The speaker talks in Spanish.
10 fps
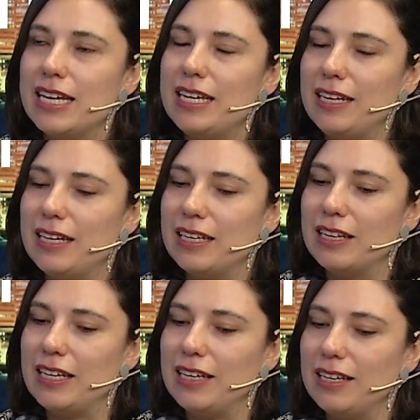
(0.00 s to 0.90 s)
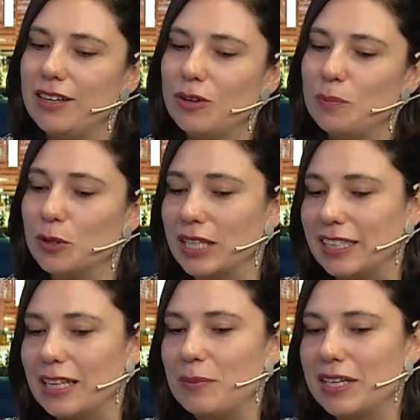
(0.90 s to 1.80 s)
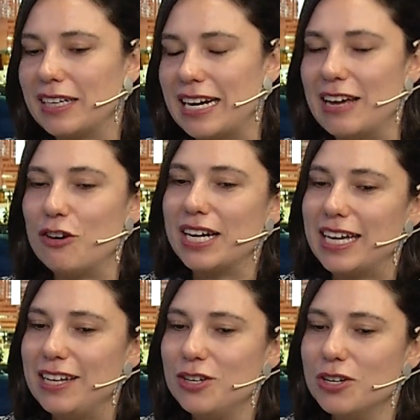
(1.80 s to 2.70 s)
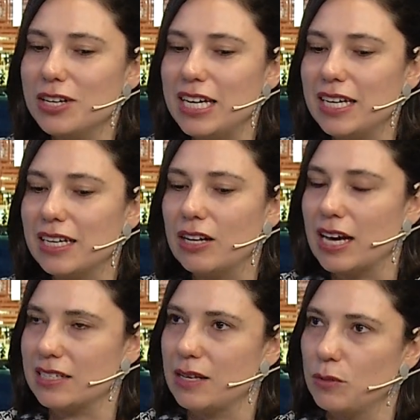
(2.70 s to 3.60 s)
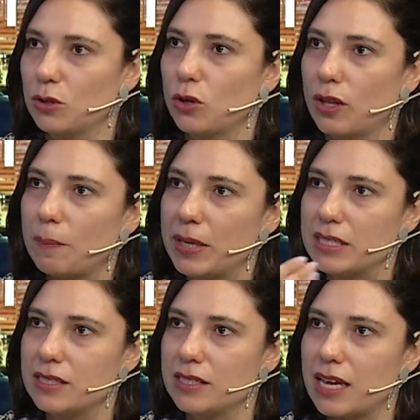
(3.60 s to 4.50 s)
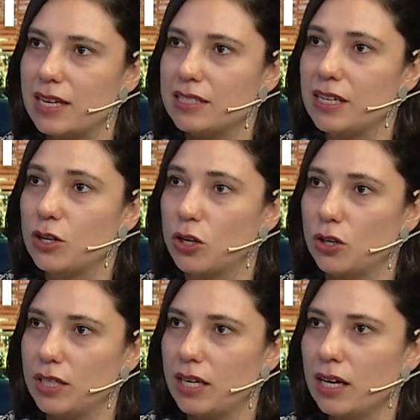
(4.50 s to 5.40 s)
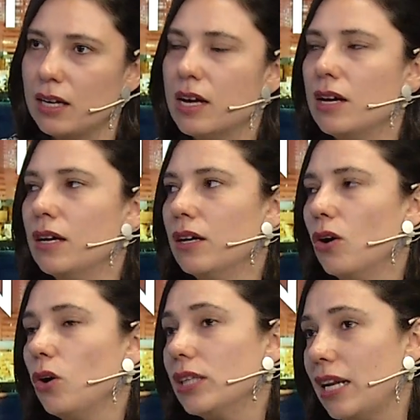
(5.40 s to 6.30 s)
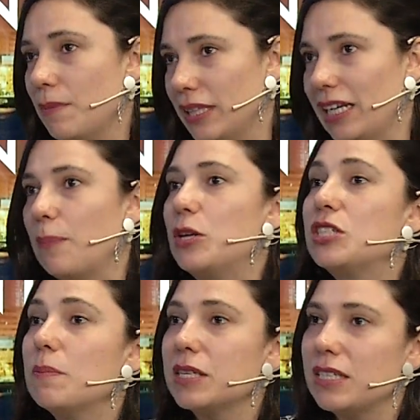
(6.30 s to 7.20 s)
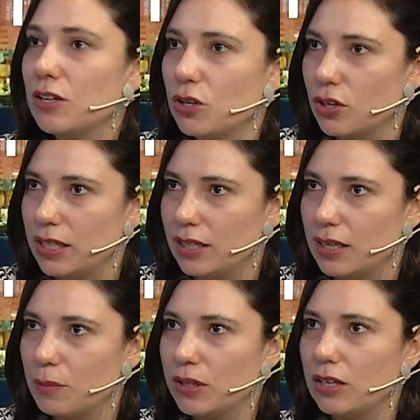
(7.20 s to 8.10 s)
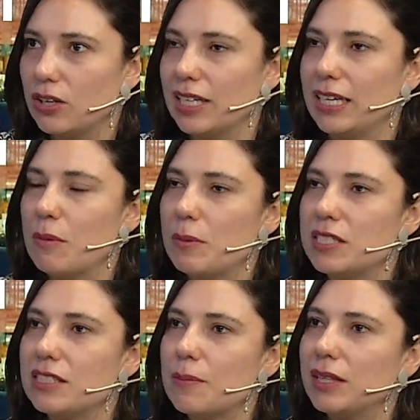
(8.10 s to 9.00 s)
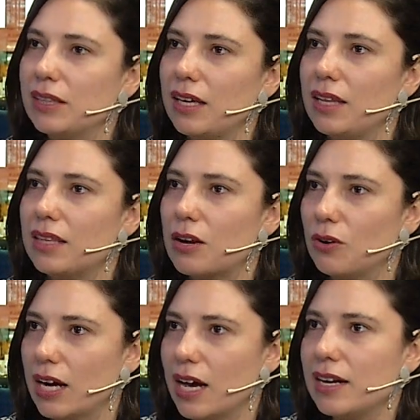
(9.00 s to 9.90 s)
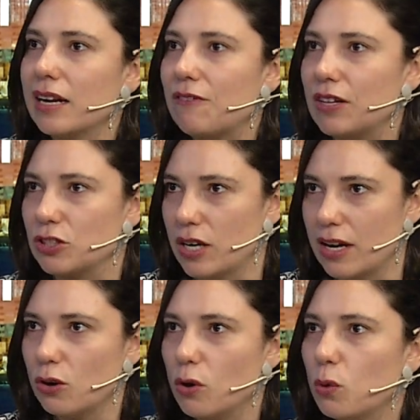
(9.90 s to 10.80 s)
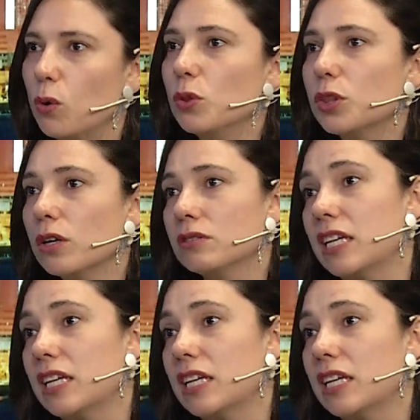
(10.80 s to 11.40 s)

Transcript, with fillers: Y, lo importante también, relevo aquello, es que las hacemos todas presenciales, sincrónicas o telemáticas, pero siempre sincrónicas, porque lo que queremos precisamente es dialogar, es reflexionar en conjunto.